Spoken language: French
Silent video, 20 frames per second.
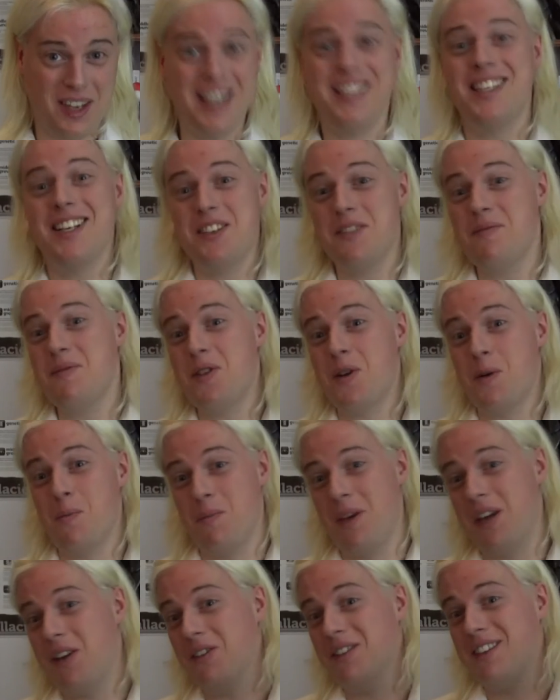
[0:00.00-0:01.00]

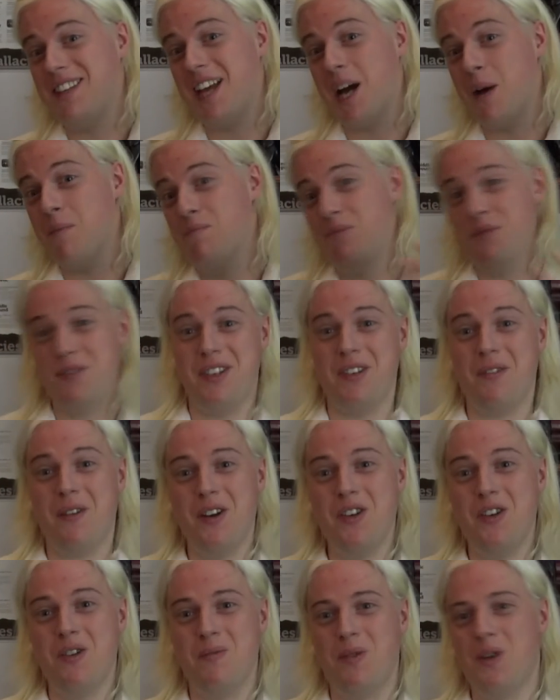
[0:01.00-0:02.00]
Exactement, mais quand t'es un petit
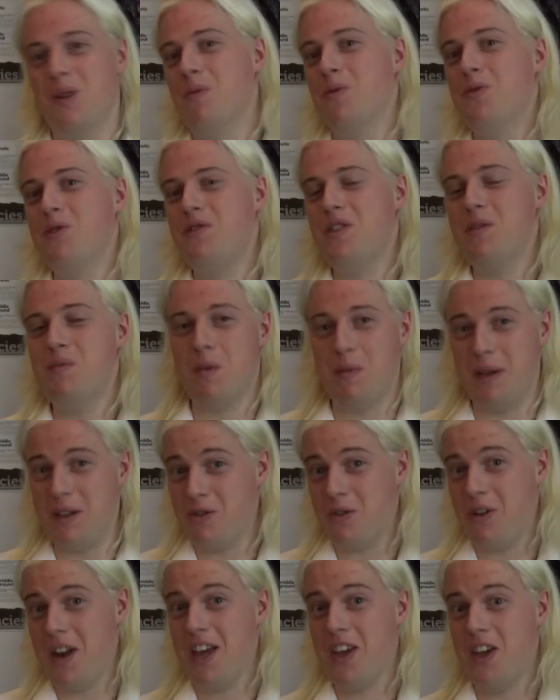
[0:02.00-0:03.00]
royaume, comment tu fais pour
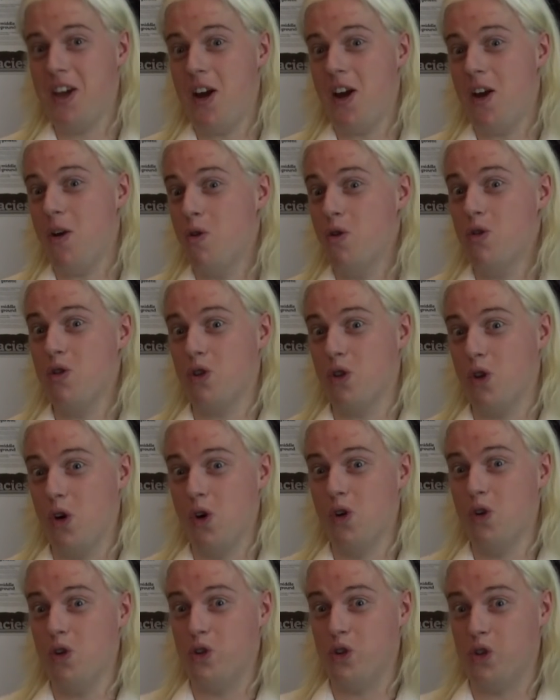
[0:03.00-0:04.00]
mettre sur la gueule au
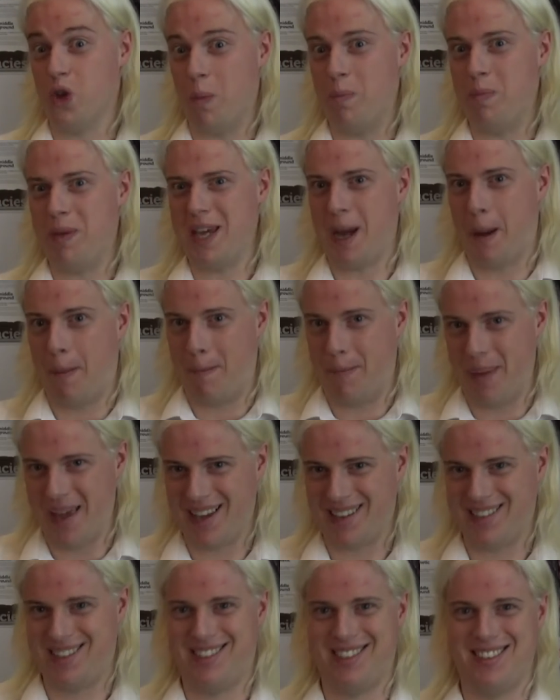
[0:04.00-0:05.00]
gros empires
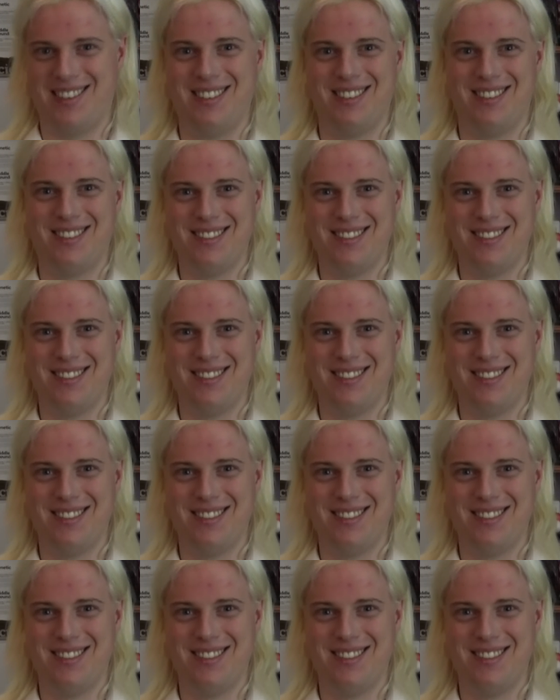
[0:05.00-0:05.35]
perses